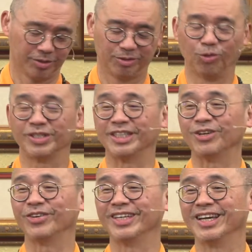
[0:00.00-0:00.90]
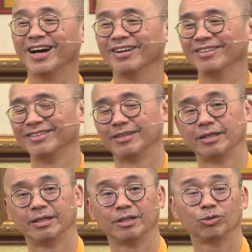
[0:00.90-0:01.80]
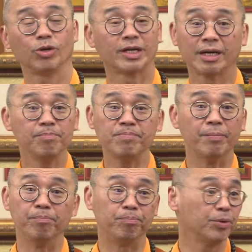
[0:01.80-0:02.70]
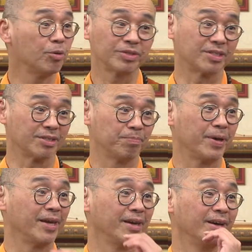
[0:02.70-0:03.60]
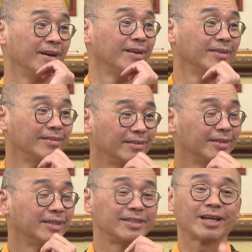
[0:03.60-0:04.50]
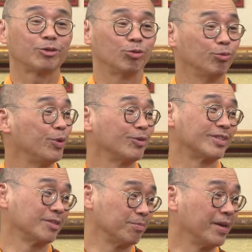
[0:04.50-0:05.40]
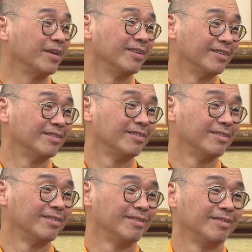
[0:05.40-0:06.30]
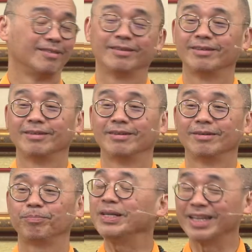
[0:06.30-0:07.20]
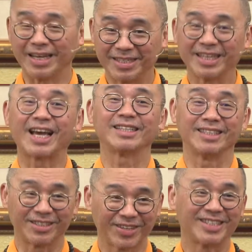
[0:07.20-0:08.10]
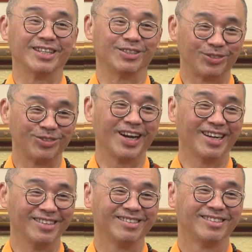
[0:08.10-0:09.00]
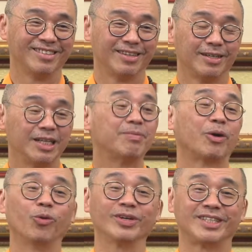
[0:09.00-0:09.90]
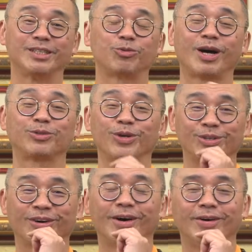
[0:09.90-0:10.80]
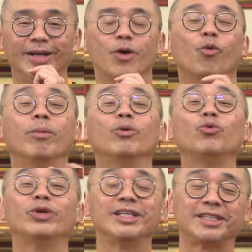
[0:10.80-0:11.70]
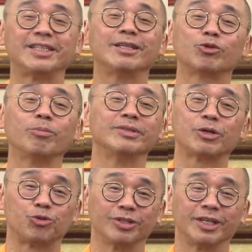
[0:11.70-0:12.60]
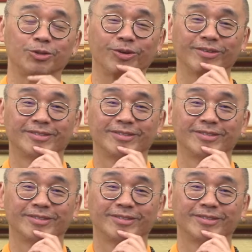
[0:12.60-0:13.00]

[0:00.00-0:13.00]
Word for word: 逻辑又一样了，所以根本不用死背耶，这个图不用死背，闭着眼睛开始你就可以写得出来了。你把逻辑抓对就好了。我们物理系的专门在学这种